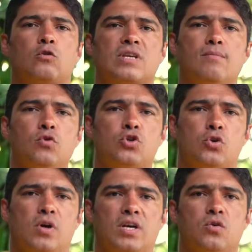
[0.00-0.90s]
causa
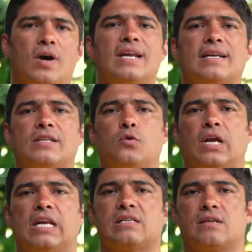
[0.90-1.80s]
mucho daño a la
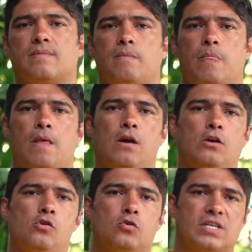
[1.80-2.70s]
naturaleza.
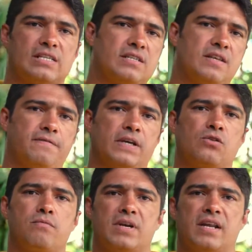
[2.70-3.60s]
Los gases de
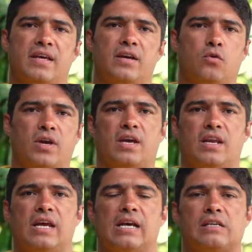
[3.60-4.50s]
efecto invernadero que
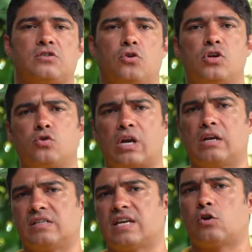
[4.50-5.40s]
genera son
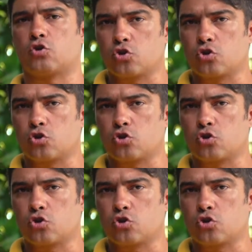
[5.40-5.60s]
neutralizados